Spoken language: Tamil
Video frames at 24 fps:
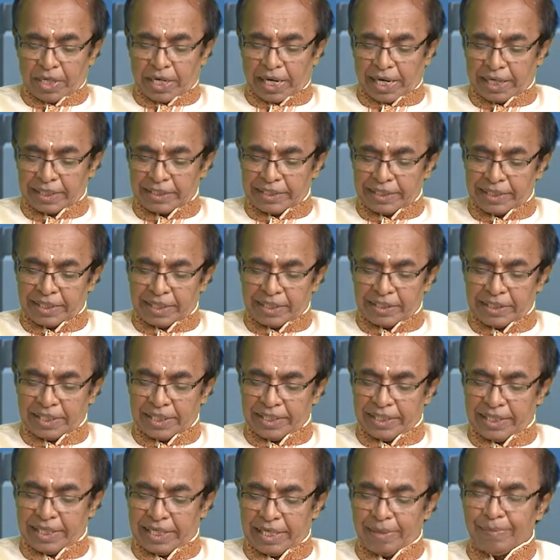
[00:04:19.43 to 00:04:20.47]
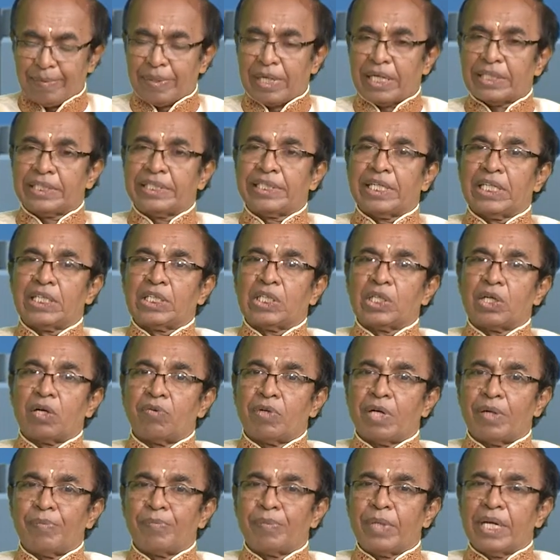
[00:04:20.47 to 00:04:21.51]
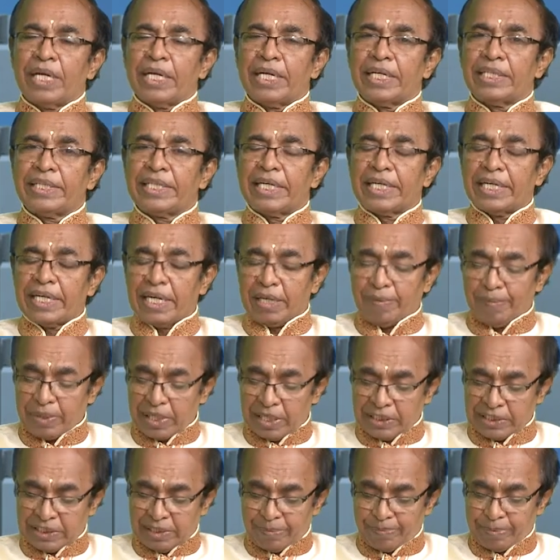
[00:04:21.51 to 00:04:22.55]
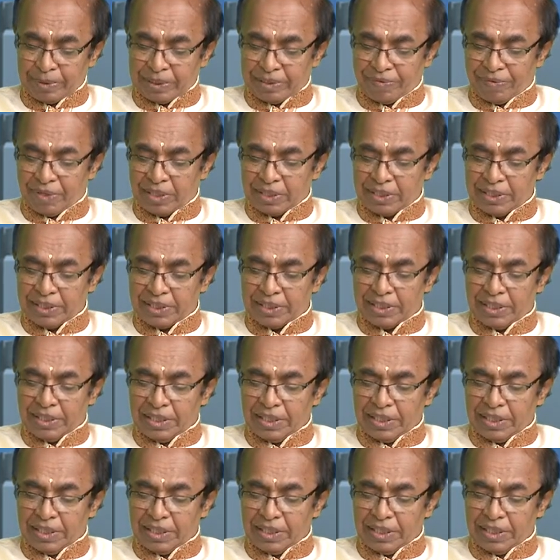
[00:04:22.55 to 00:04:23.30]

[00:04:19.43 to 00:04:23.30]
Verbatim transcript: அடுத்ததாக இடபராசி எடுத்துக்கொள்வோம் இந்த இடபராசியை பிறந்தவர்களுக்கு